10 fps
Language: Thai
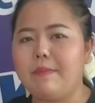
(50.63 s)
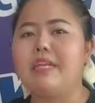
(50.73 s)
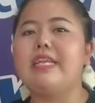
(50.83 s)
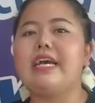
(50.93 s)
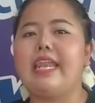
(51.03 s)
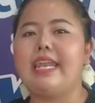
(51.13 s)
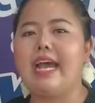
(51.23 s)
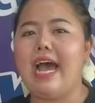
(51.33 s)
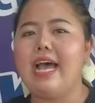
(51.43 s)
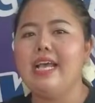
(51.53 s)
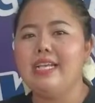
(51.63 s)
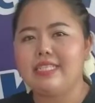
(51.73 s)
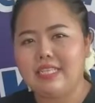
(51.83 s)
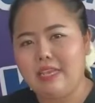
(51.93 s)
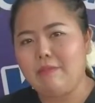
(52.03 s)
ปเงินเดือนนะคะ
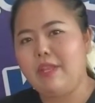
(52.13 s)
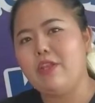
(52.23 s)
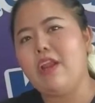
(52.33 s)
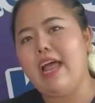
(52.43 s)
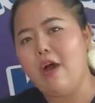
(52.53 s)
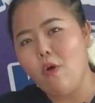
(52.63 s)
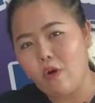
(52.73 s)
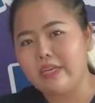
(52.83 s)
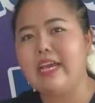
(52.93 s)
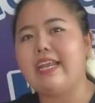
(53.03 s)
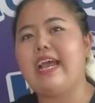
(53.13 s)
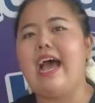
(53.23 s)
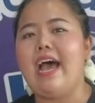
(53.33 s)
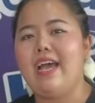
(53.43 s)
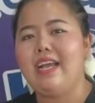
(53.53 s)
สเตทเมนต์ย้อน หลัง 6 เดือน
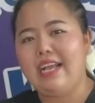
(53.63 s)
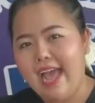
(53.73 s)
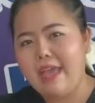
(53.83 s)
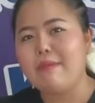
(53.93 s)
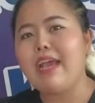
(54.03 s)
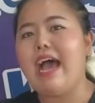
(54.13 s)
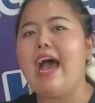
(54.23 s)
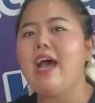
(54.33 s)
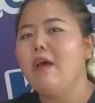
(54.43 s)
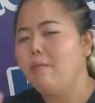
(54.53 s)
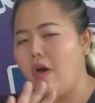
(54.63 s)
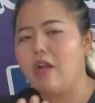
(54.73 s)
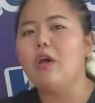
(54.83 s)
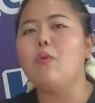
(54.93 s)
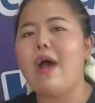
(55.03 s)
ค่ะ ง่ายไหมคะบอก
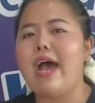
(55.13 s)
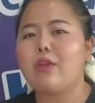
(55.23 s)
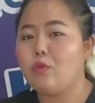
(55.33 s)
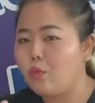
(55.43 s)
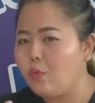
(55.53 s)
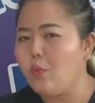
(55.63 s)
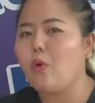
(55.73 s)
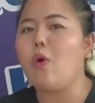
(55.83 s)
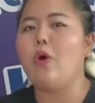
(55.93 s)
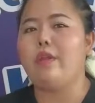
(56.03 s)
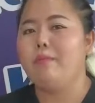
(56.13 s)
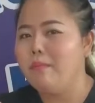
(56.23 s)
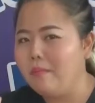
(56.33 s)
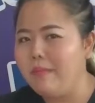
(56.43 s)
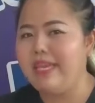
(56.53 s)
เลยว่าทุกคน
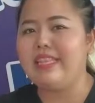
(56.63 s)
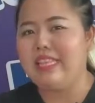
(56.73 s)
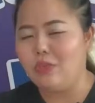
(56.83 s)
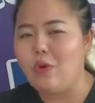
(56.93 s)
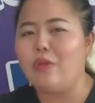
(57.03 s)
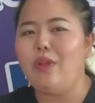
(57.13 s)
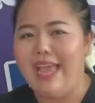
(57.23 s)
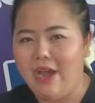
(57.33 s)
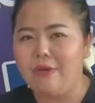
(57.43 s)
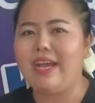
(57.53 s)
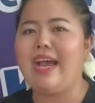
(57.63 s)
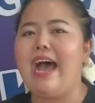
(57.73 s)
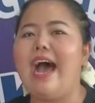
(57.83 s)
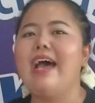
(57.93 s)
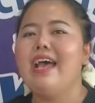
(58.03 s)
มีติดตัวอยู่แล้วนะ
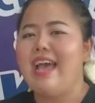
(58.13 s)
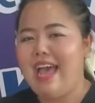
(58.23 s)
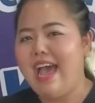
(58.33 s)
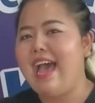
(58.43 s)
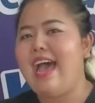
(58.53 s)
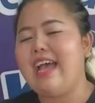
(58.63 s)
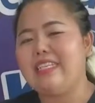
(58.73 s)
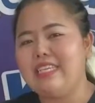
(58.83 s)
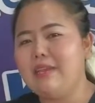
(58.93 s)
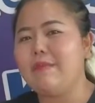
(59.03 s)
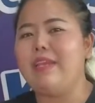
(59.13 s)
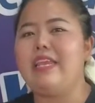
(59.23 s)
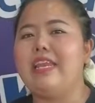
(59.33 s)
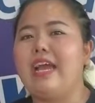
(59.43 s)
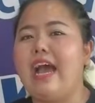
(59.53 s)
คะอ่าอาชีพอย่าง
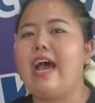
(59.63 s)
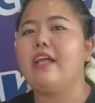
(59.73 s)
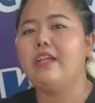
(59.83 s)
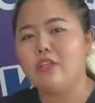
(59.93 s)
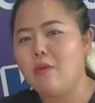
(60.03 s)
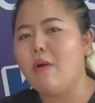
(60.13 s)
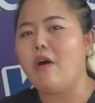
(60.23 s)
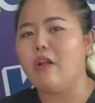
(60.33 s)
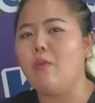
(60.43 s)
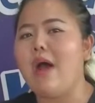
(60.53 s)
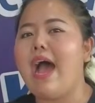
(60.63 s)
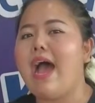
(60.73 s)
นี้นะคะ ต้องบอกเลยว่า